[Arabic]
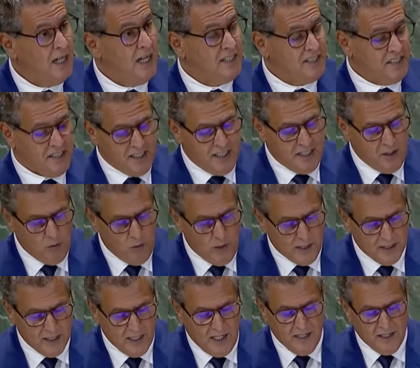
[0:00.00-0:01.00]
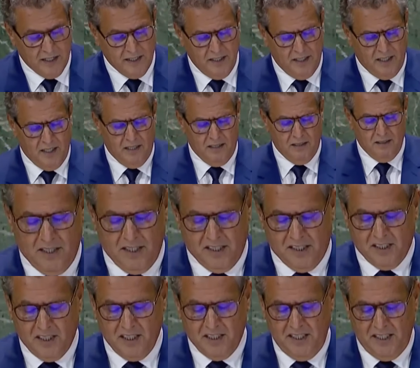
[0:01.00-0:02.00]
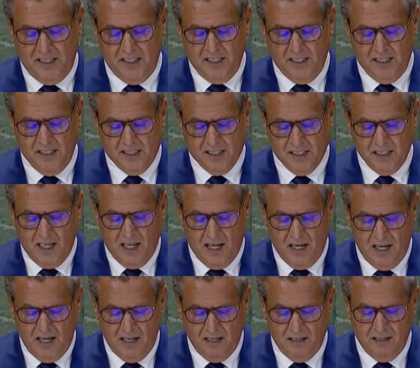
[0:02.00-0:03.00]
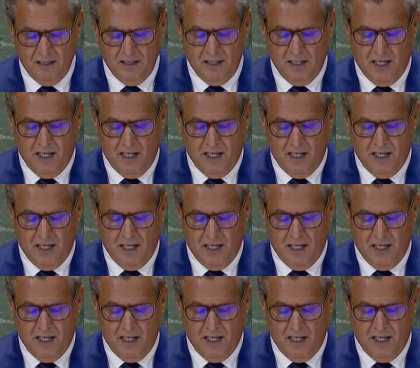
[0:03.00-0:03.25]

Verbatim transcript: السنوات الأخيرة تستدعي إصلاح